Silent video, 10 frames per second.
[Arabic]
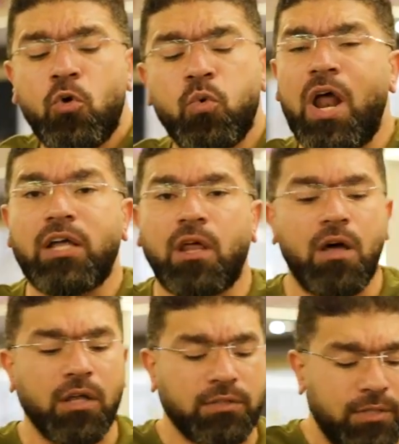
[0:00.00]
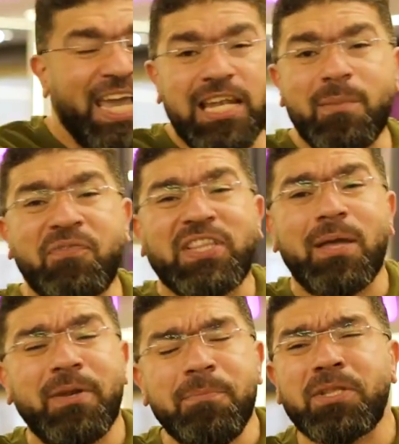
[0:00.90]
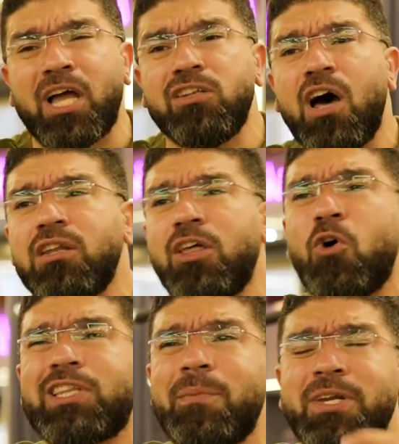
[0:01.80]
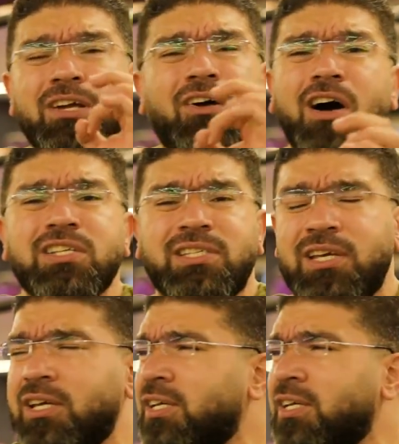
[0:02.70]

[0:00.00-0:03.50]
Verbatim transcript: والعضلات انما في التمرين بتاع النهارده هو تمرين قاسي